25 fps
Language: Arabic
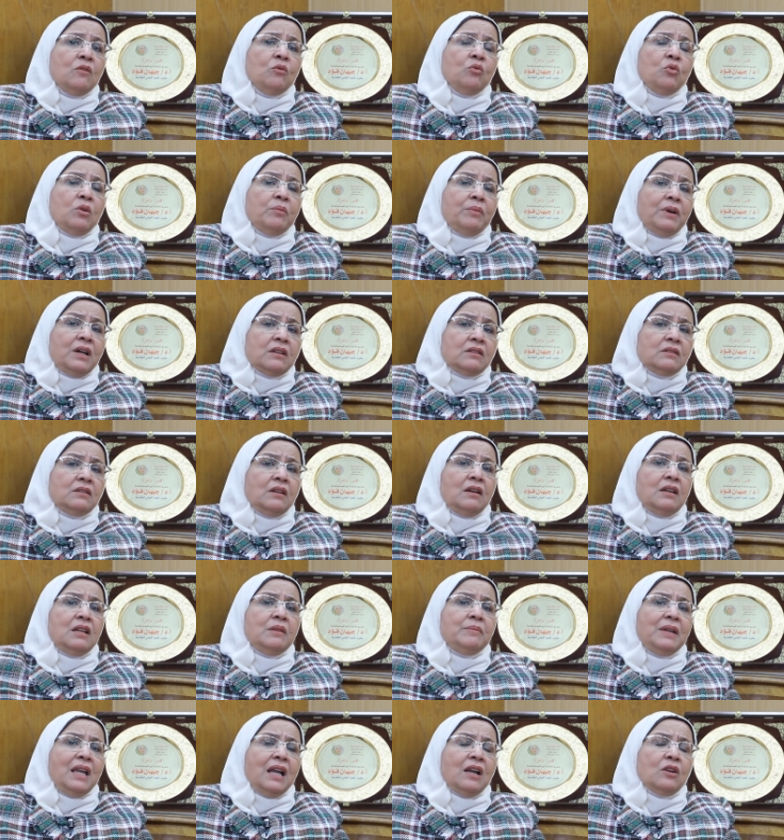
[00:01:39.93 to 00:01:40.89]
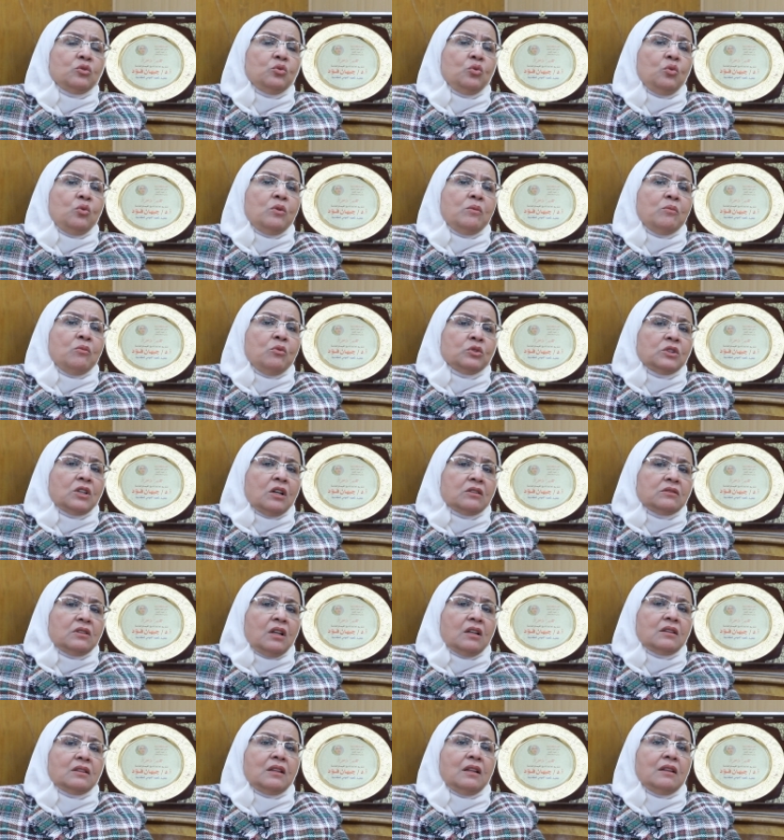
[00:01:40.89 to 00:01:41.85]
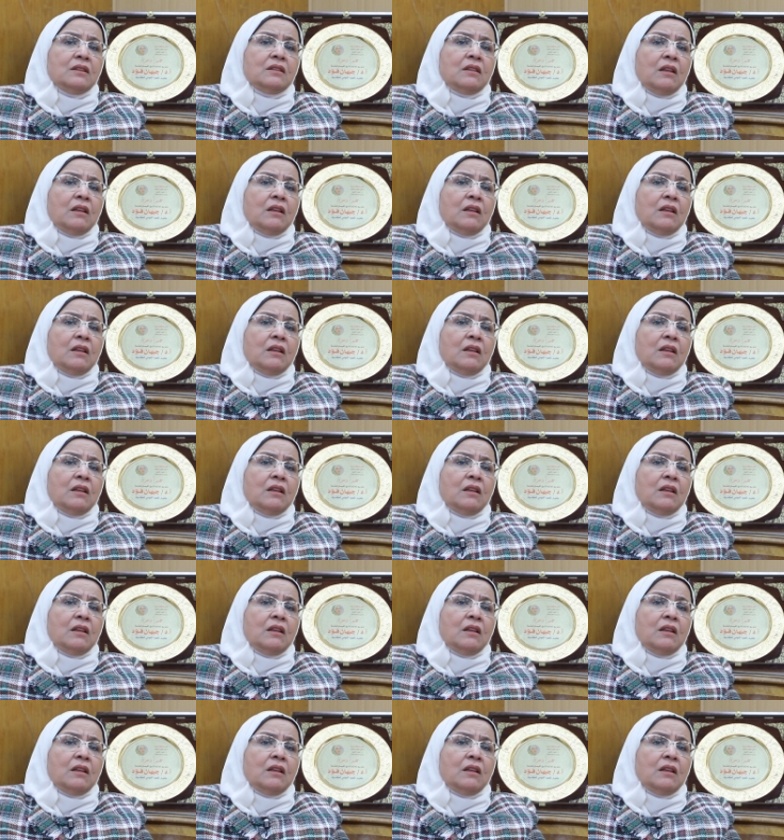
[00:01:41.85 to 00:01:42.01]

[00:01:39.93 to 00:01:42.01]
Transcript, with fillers: ومرضى اللي بياخدوا مضادات